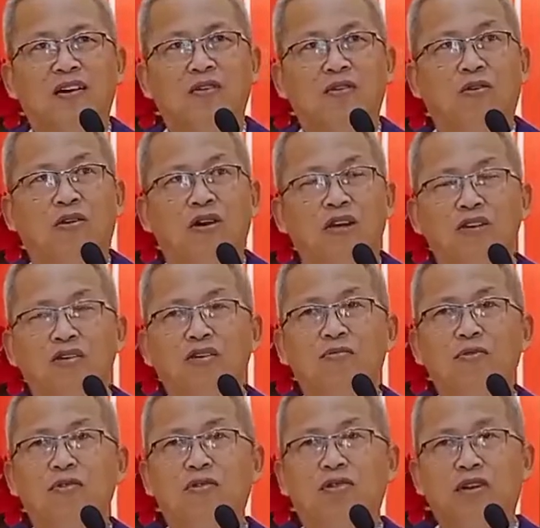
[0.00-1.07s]
Oh, ingon
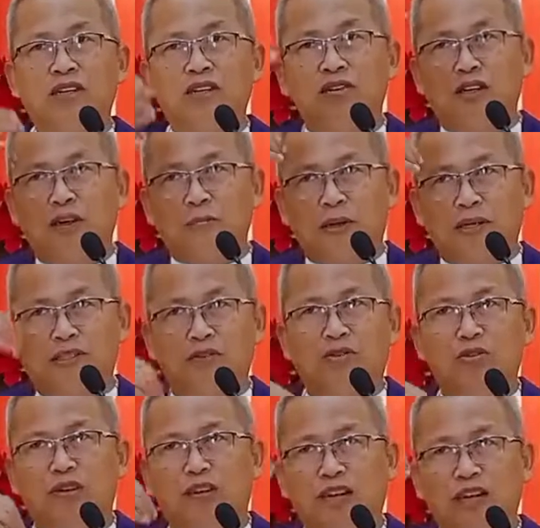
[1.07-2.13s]
mo, inyong
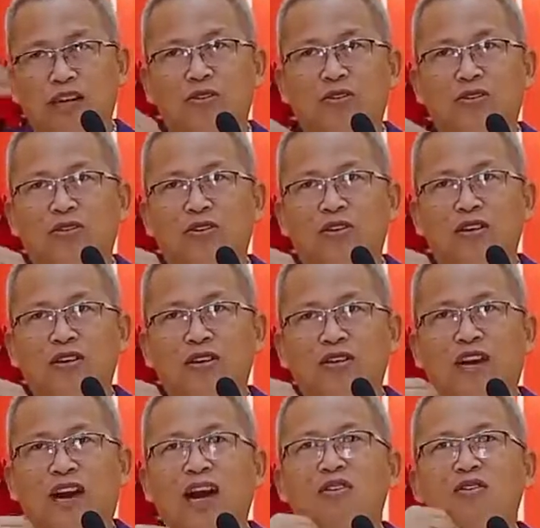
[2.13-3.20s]
gipasod ang ginoo.
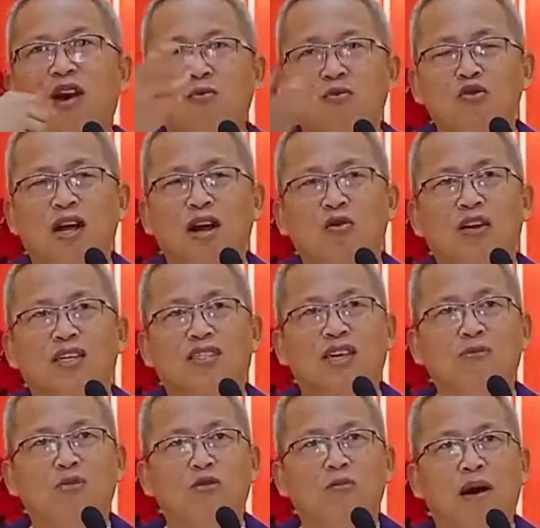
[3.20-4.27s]
Yang ano ang mugawa sa
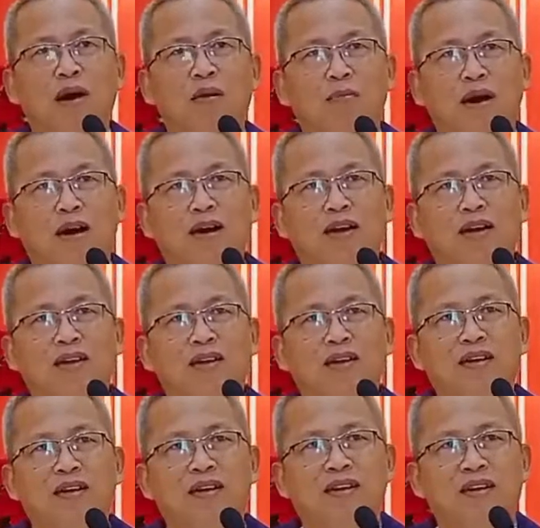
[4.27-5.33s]
imong baba?
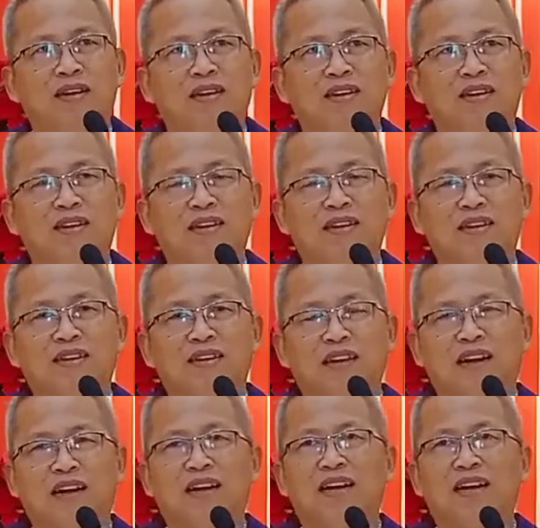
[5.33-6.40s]

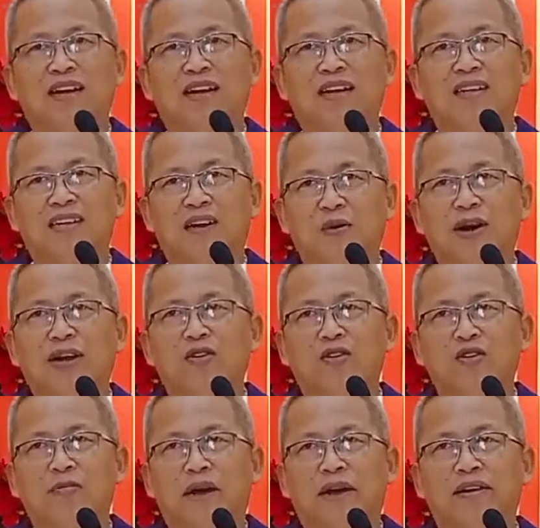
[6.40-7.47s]
Ang
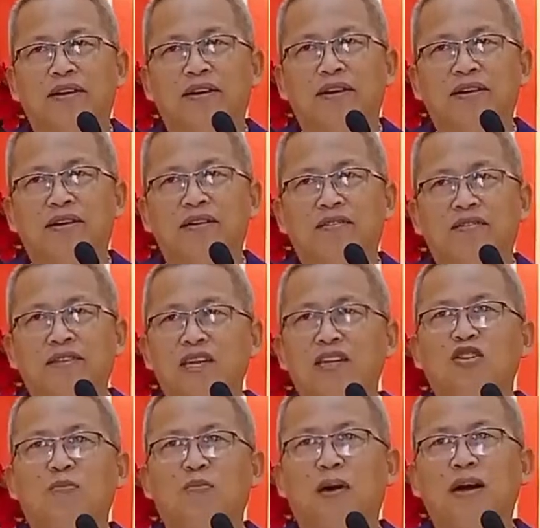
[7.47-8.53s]
yawanon man. Di sa
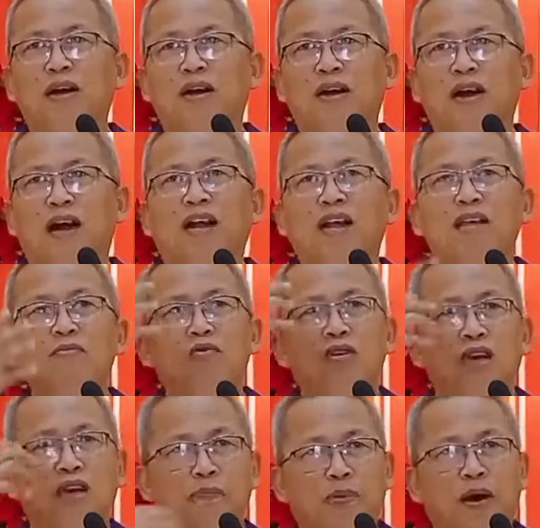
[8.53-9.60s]
to pa, ang
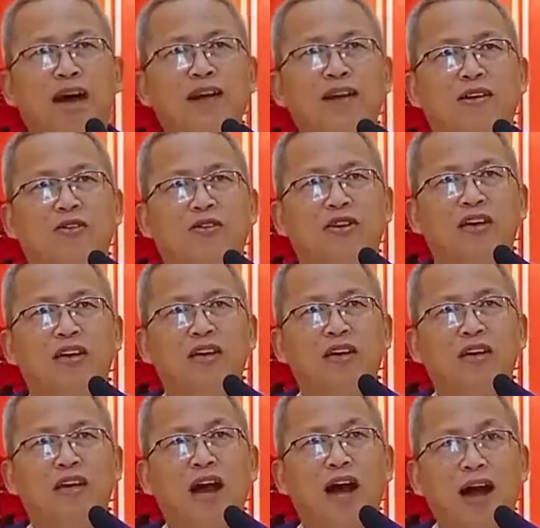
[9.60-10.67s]
imong gipangandoy,
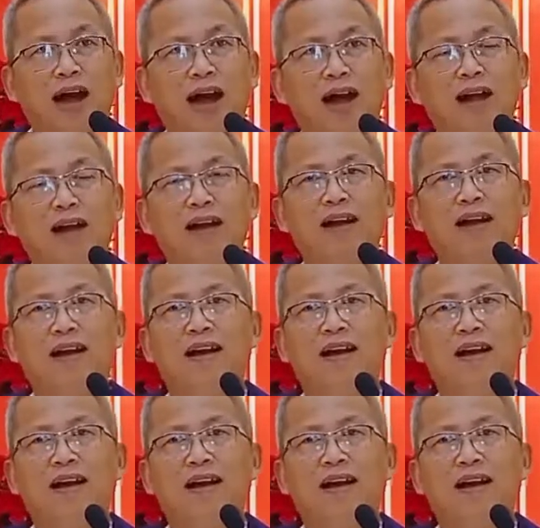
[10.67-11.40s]
ang